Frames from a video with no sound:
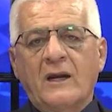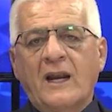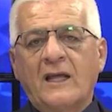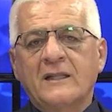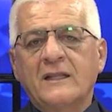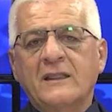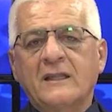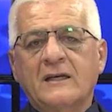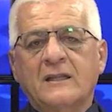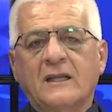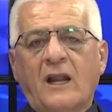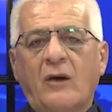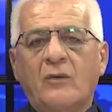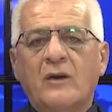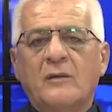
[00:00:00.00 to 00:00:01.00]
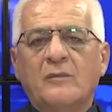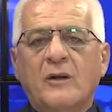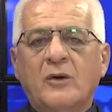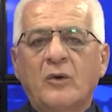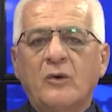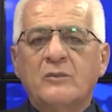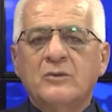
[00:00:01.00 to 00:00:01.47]
وللحديث أكثر حول
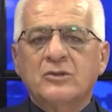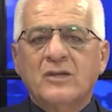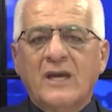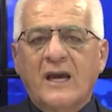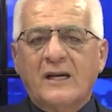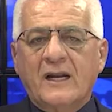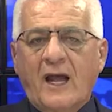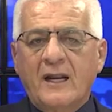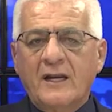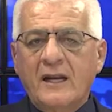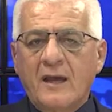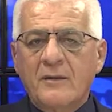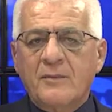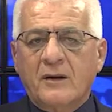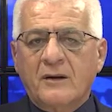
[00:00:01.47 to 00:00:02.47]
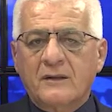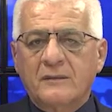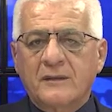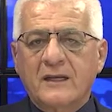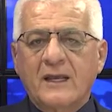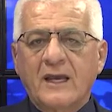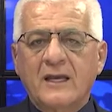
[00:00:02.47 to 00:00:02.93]
المرحوم الشاعر حنا
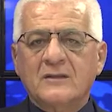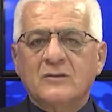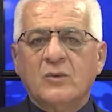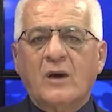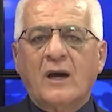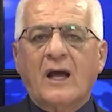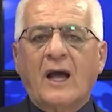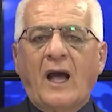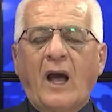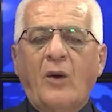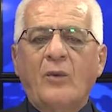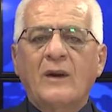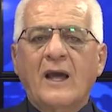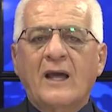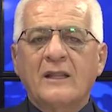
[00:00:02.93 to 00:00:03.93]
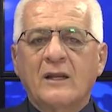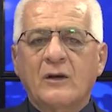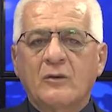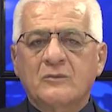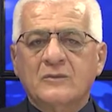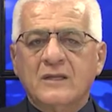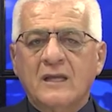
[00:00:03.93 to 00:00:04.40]
إبراهيم إلياس وحول هذه
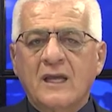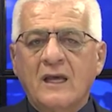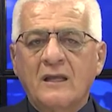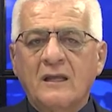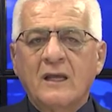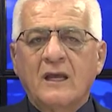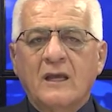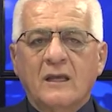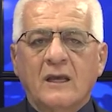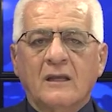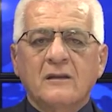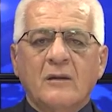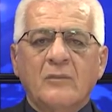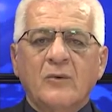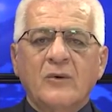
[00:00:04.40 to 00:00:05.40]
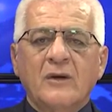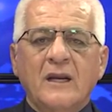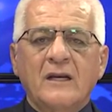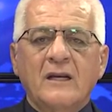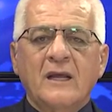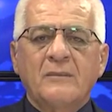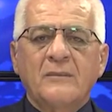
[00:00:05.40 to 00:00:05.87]
الأمسية ينضم
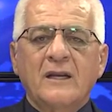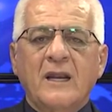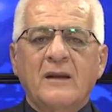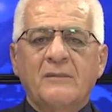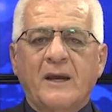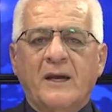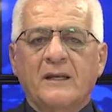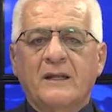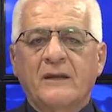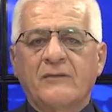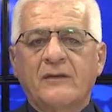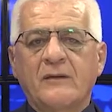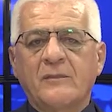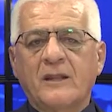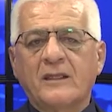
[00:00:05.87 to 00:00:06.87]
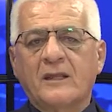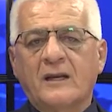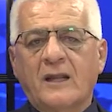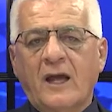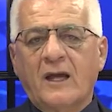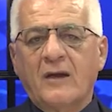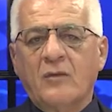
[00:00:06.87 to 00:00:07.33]
إلينا من البعنة في بث
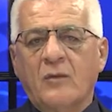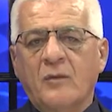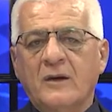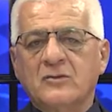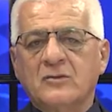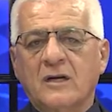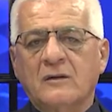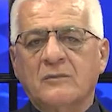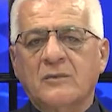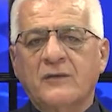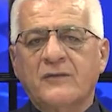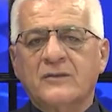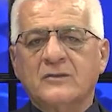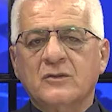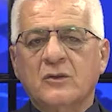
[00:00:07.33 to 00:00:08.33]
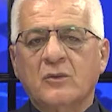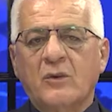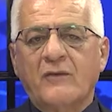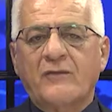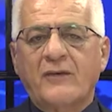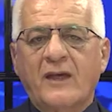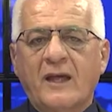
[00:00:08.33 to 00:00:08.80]
حي مباشر بروفيسور
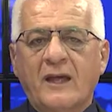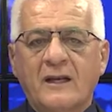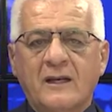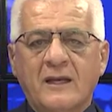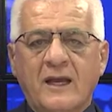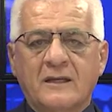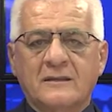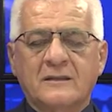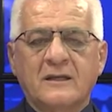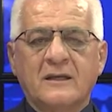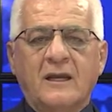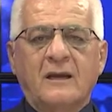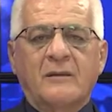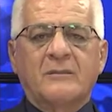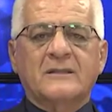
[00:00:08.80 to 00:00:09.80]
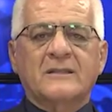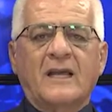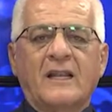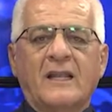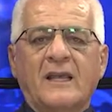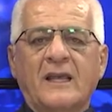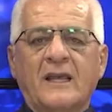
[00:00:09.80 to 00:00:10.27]
وفاء إلياس
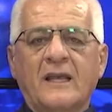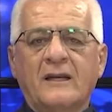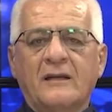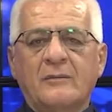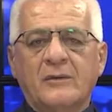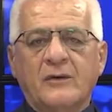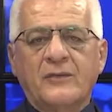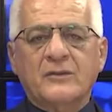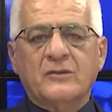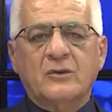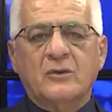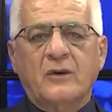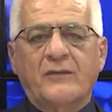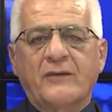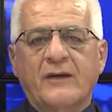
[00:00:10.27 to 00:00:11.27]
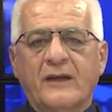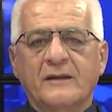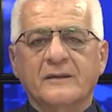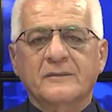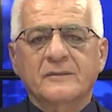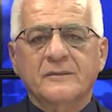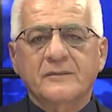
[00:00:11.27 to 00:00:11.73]
مساء الخير بروفيسور
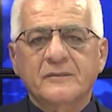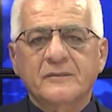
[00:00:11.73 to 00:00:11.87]
وفاء